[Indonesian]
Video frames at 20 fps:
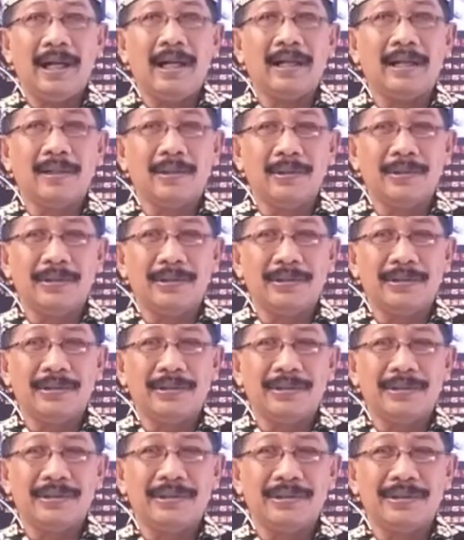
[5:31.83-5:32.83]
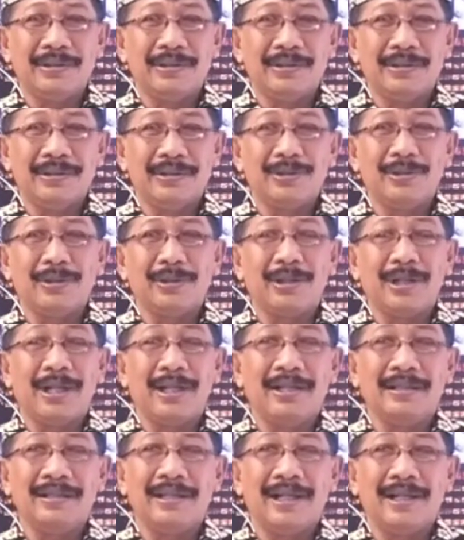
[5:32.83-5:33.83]
Agus dokter
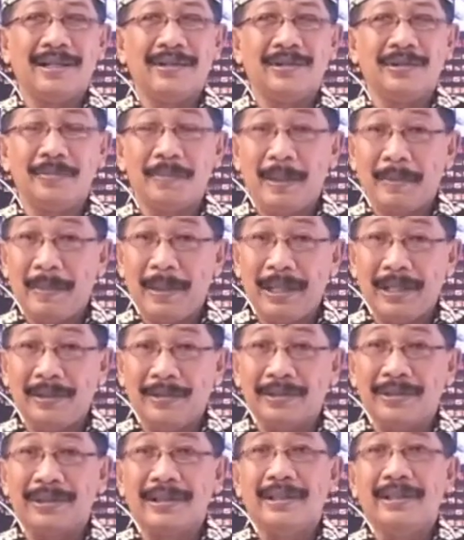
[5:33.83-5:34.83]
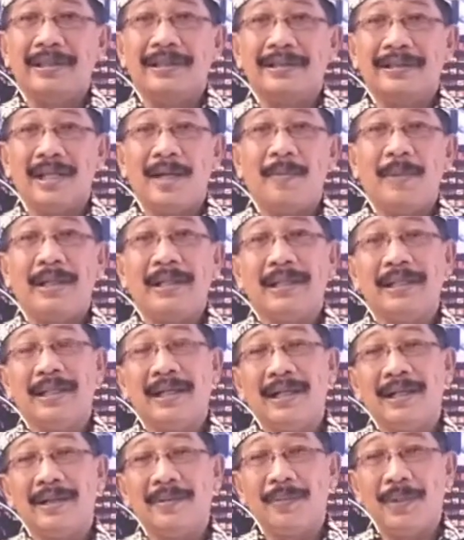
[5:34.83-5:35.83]
Andes Agus Pak Agus selamat
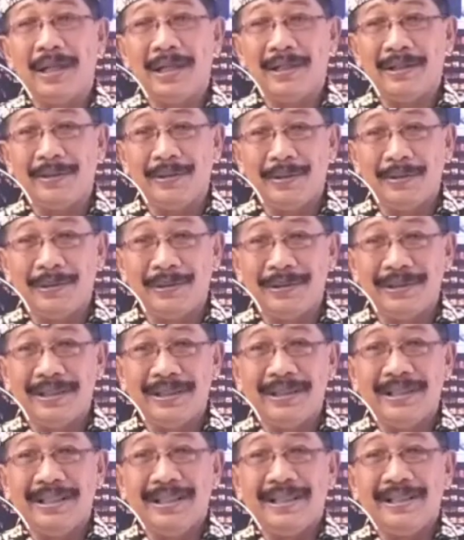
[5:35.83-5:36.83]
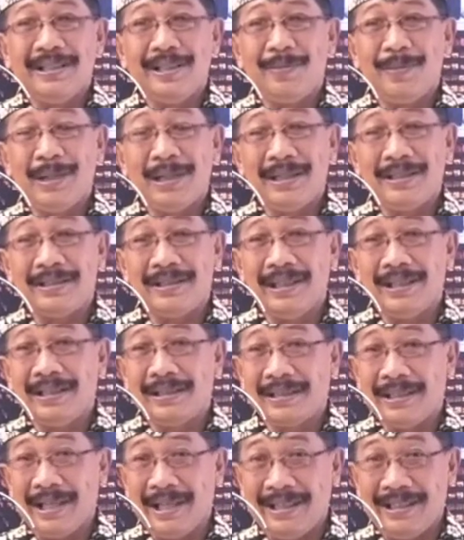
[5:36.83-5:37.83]
datang Pak Agus terima kasih
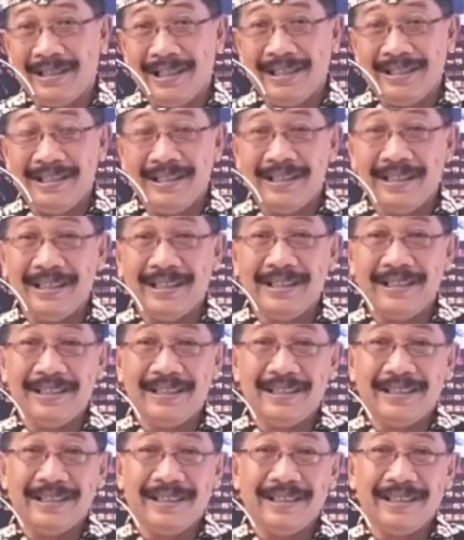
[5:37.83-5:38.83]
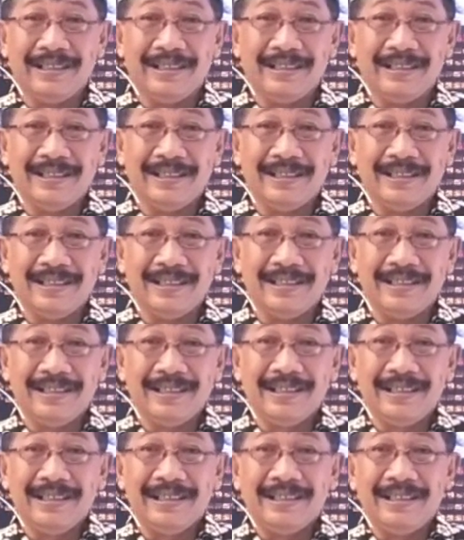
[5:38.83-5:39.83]
atas kehadirannya eh,
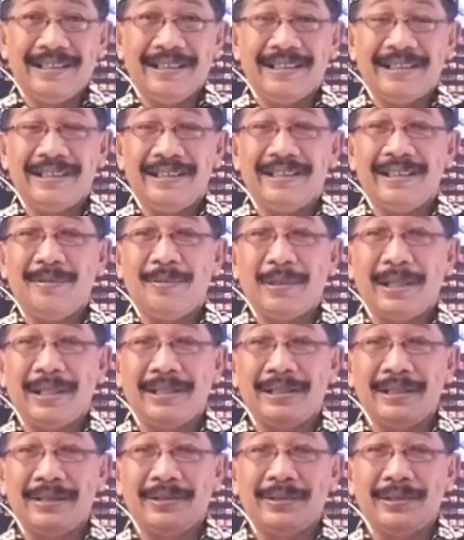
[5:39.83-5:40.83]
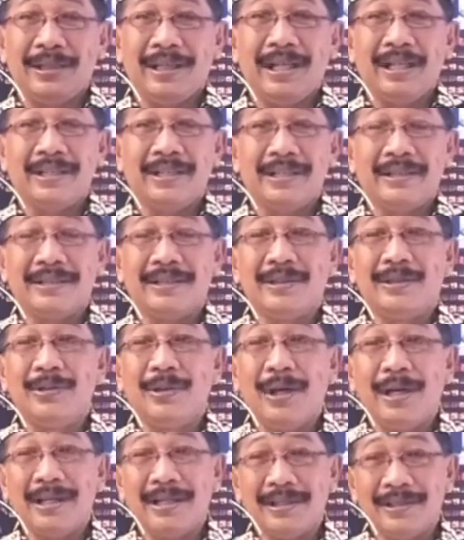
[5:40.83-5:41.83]
terima kasih juga atas
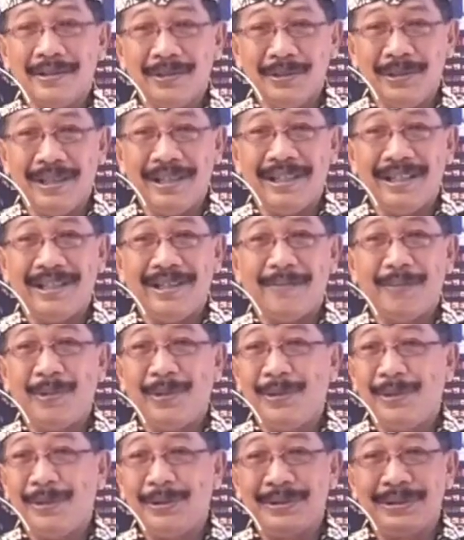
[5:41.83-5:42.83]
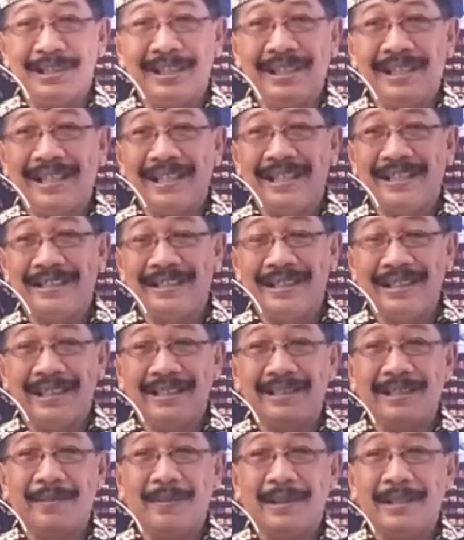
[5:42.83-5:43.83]
doa restunya monggo silakan
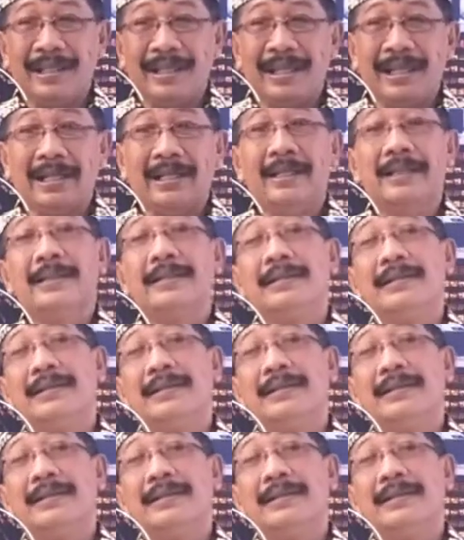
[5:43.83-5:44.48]
setelah jabat tangan